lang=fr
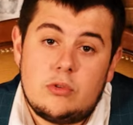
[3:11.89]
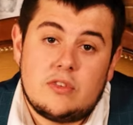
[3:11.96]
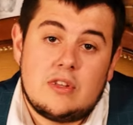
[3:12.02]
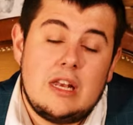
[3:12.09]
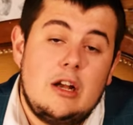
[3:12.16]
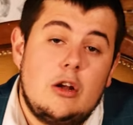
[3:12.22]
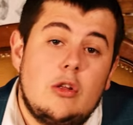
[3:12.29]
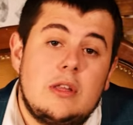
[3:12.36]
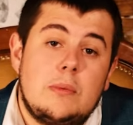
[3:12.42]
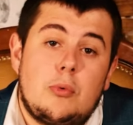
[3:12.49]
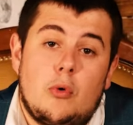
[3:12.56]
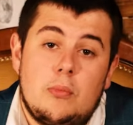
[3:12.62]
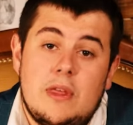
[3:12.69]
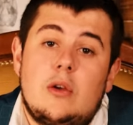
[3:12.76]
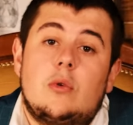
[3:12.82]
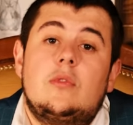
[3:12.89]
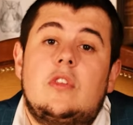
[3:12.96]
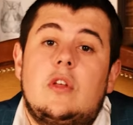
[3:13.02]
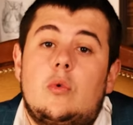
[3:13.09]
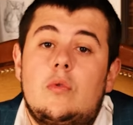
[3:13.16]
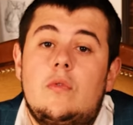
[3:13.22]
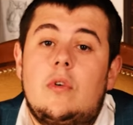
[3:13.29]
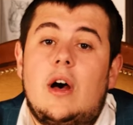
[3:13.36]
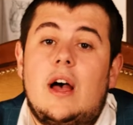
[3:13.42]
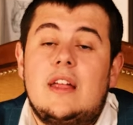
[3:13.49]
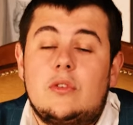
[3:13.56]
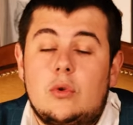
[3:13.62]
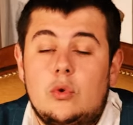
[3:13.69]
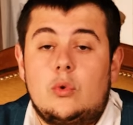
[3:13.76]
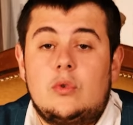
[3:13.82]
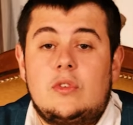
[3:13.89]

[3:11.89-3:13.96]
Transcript: puisqu'il est l'un des premiers qu'on découvre à être